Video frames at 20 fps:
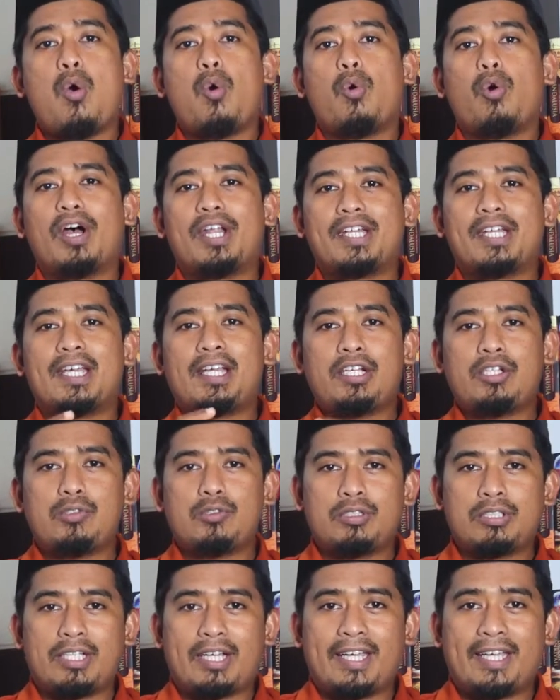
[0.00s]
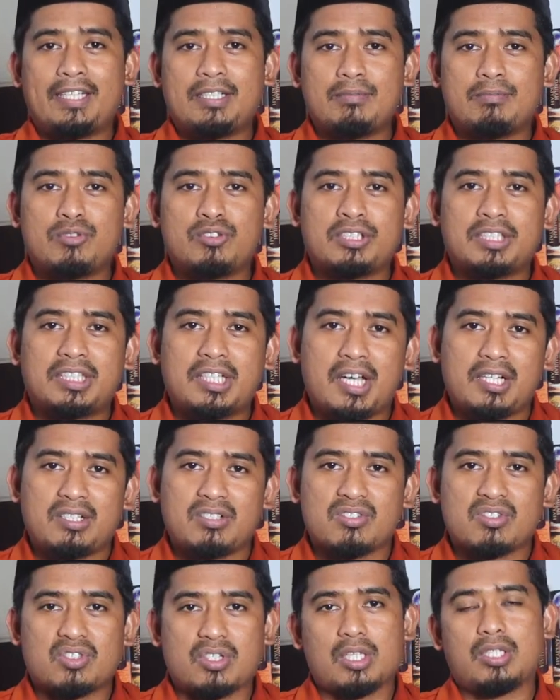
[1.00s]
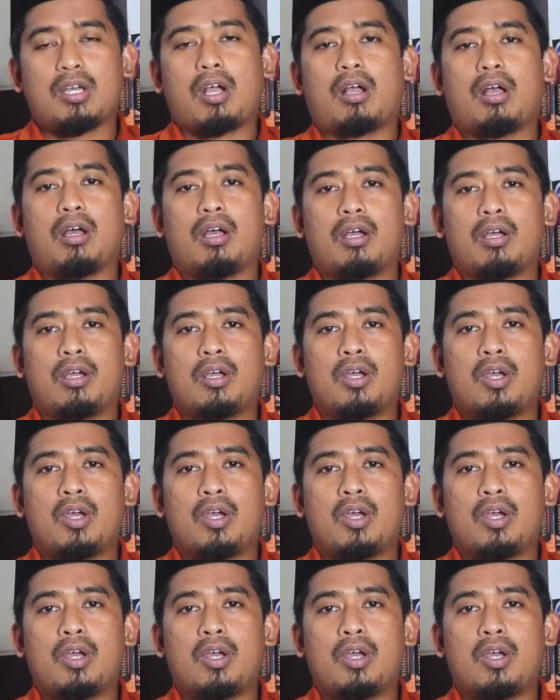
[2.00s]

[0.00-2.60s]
wa nahyun an munkarin sadaqah